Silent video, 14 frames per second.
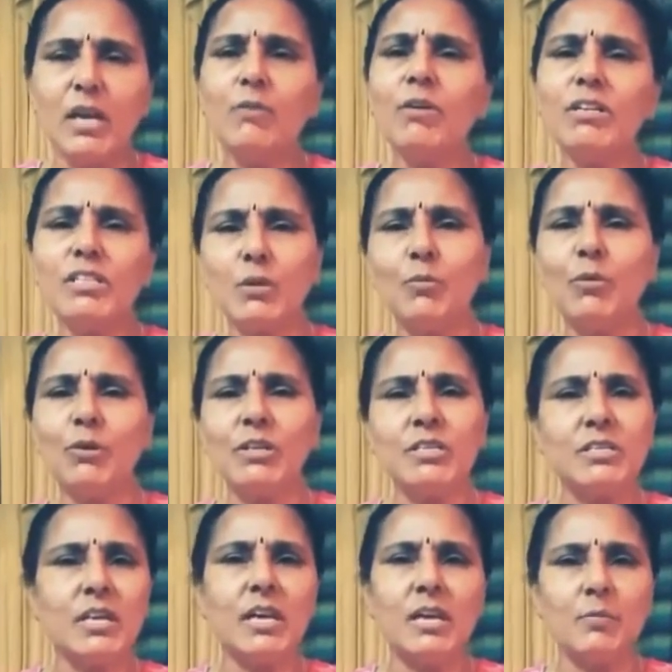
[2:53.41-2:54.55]
సజావుగా
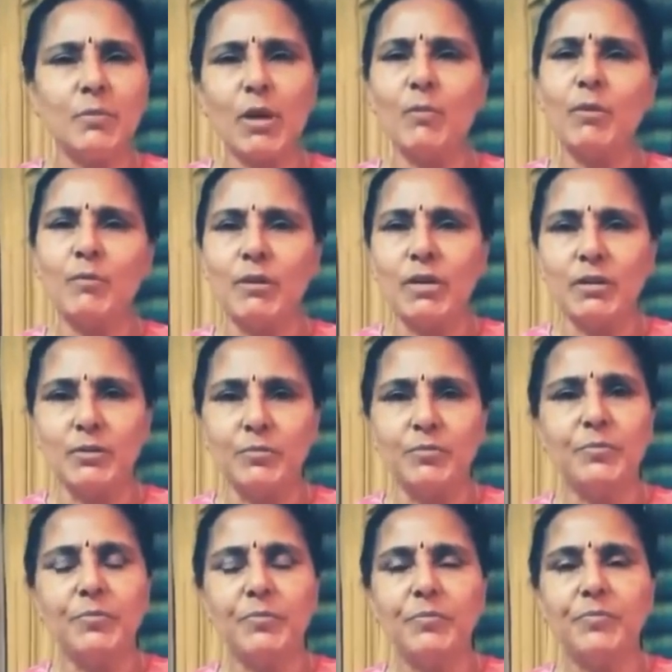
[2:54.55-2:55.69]
జరుపుకొనిస్తే ఏ ప్రాబ్లం ఉండదు
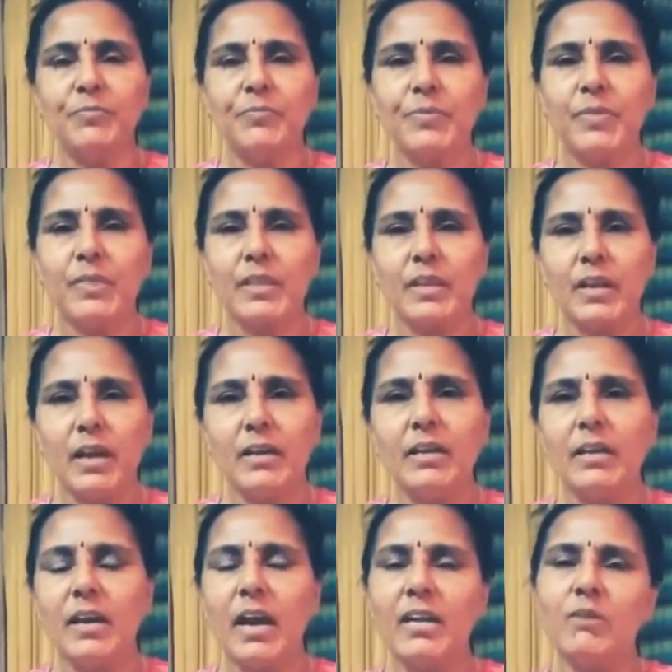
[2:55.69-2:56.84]

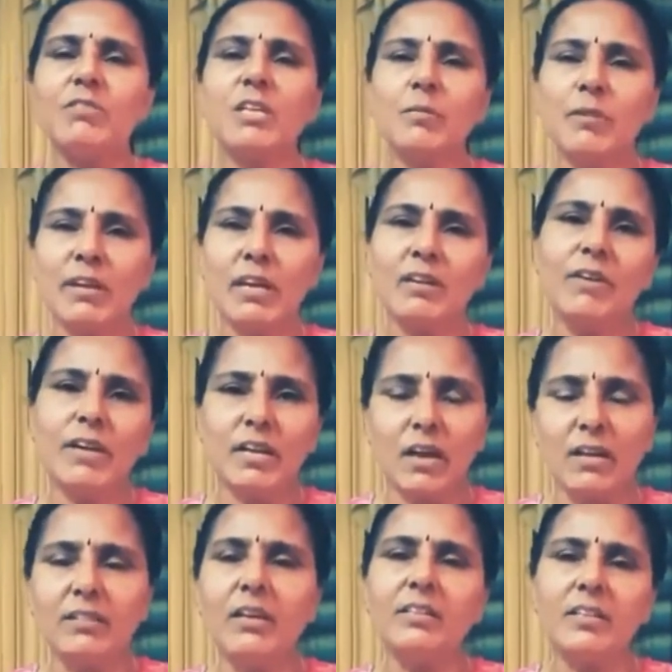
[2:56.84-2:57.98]
కానీ అనవసరమైనటువంటి
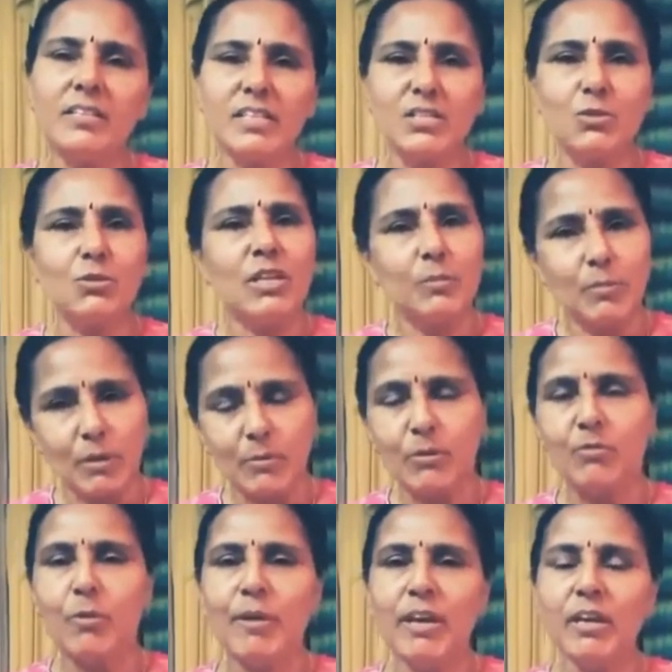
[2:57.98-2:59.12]
రాద్ధాంతం చేస్తున్నది
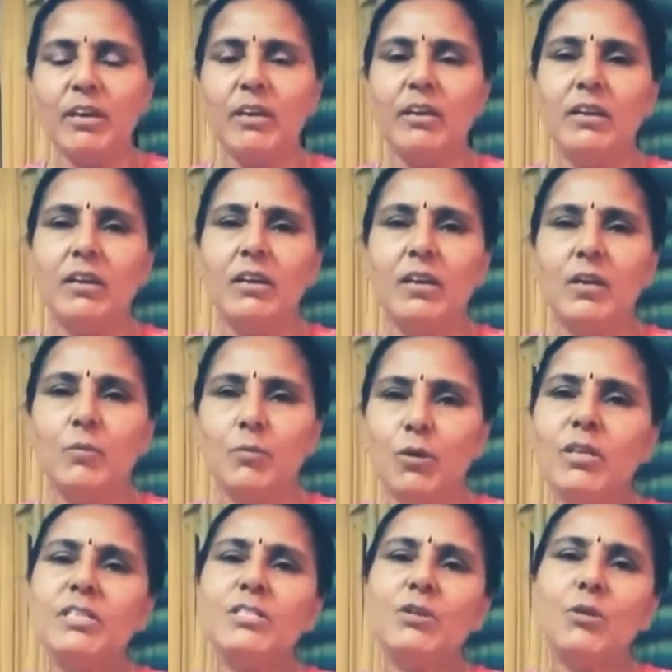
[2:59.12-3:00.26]
ప్రభుత్వమే
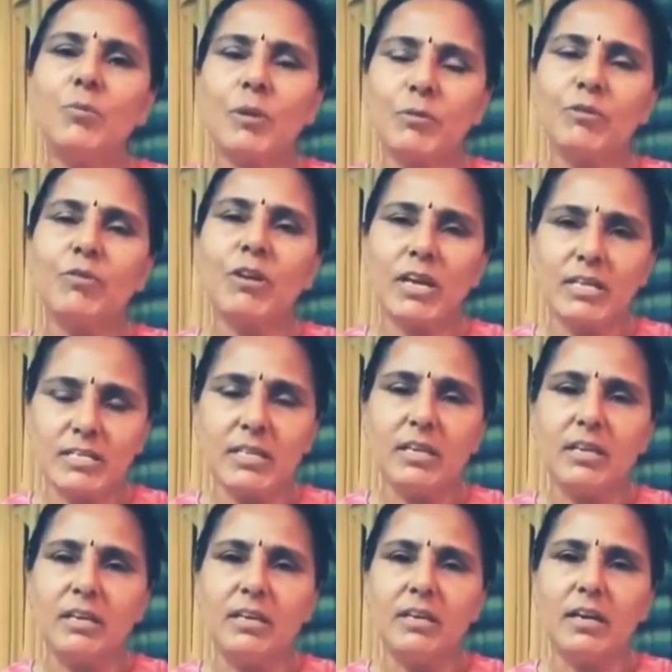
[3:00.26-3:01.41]
పోలీసులు ప్రభుత్వం
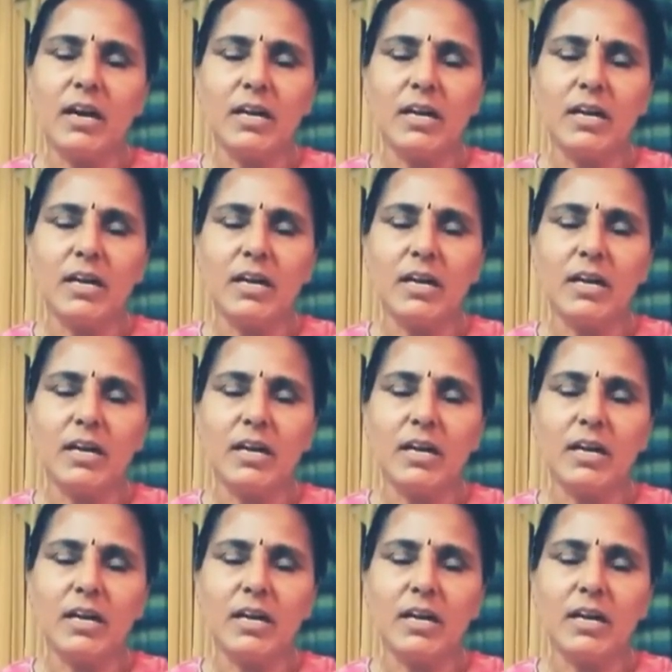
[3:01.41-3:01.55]
కలిసి